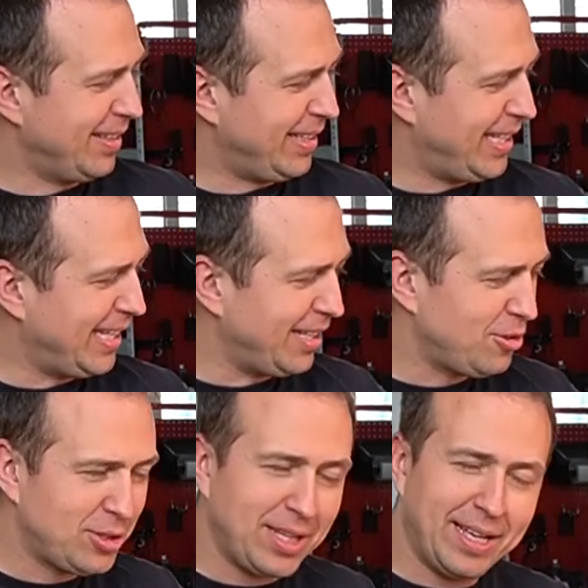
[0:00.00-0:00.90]

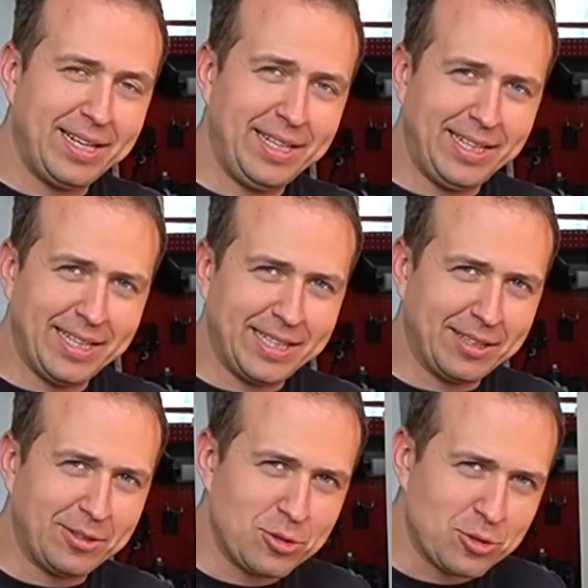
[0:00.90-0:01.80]
1.4 i
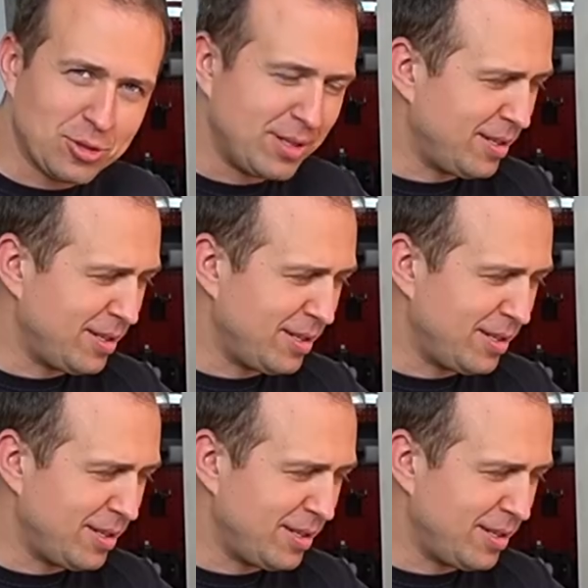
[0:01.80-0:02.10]
1.3